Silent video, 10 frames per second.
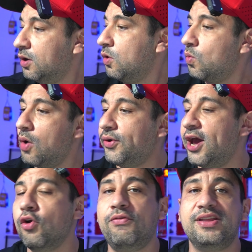Qualquer
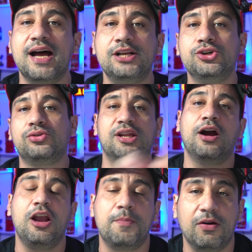novidade eu trago
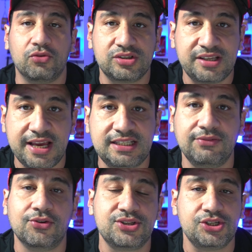aqui para vocês. Se
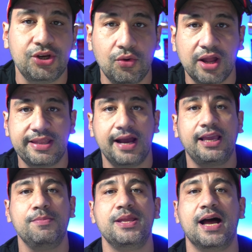você chegou até
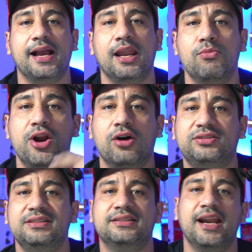aqui, me dá aquela moral,
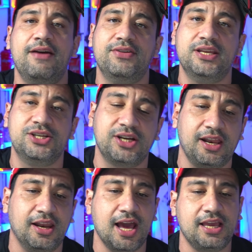se inscreve, deixa
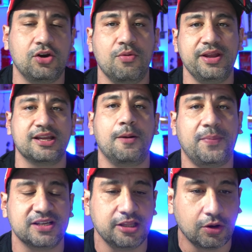aquele like e comentário
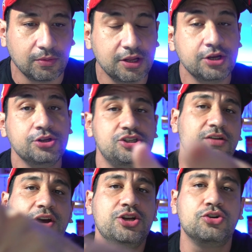pesadão. Te
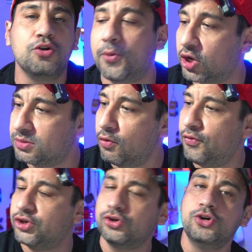vejo no próximo
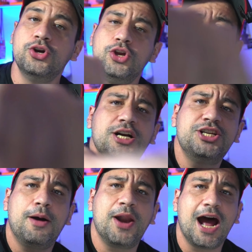vídeo e um grande
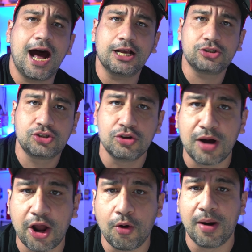abraço,
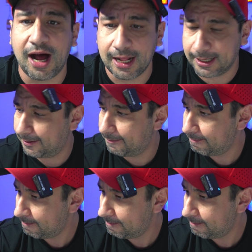marombada!